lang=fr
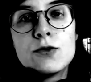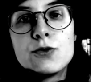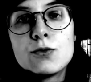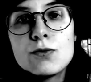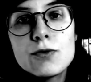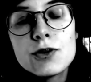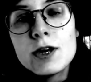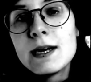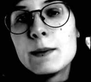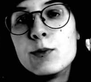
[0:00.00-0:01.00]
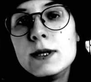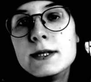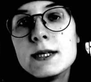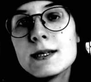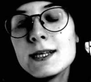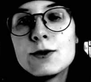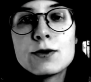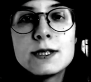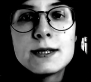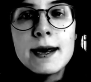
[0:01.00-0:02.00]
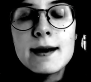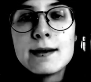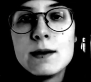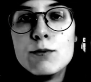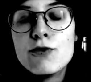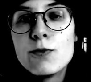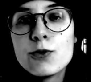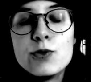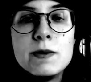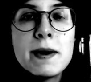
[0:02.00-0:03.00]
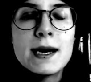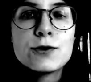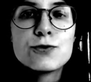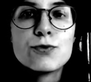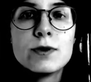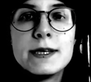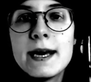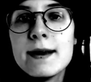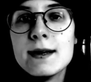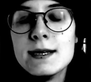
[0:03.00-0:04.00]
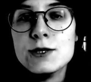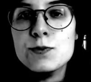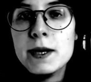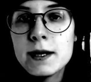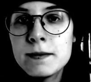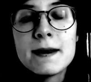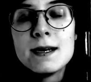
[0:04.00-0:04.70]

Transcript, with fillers: Donc la politique identitaire des mouvements de libération gays et lesbiens,